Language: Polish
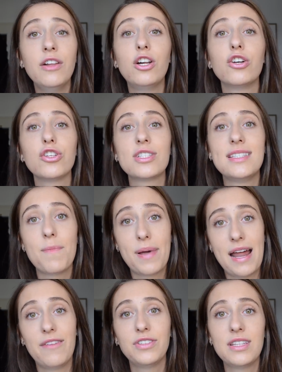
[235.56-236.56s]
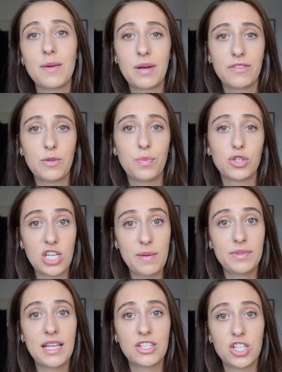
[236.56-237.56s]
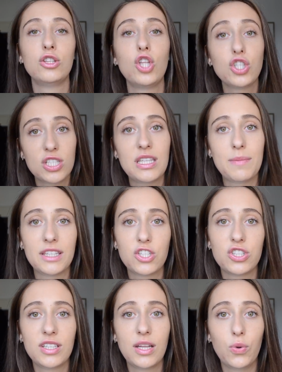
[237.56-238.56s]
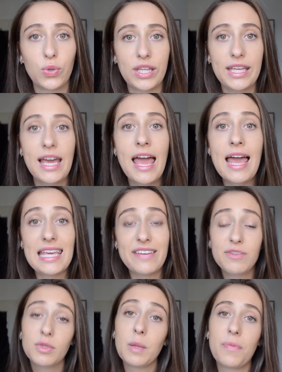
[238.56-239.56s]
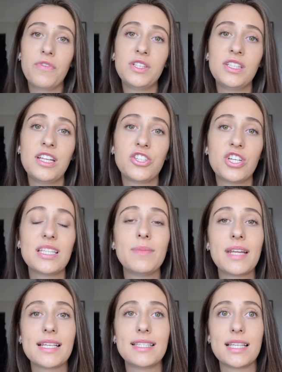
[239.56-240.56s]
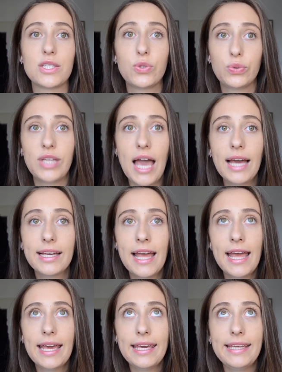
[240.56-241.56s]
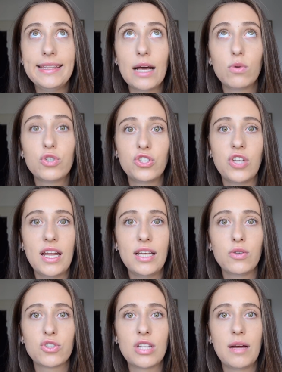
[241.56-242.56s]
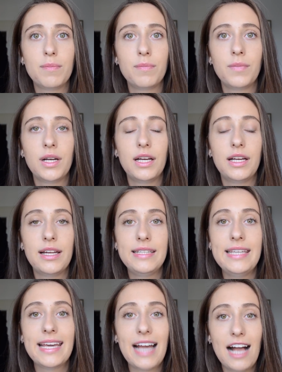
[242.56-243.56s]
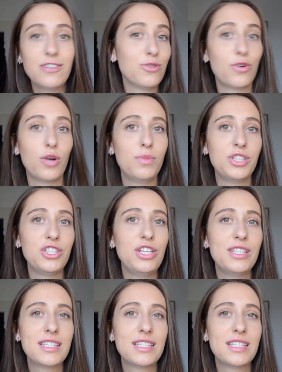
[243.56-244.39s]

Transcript: tylko jest naprawdę, naprawdę potrzebna rzecz do systematycznej nauki. Ja Wam mogę powiedzieć tyle, że jestem teraz na studiach i nauczyciele już nam e, nie każą robić nic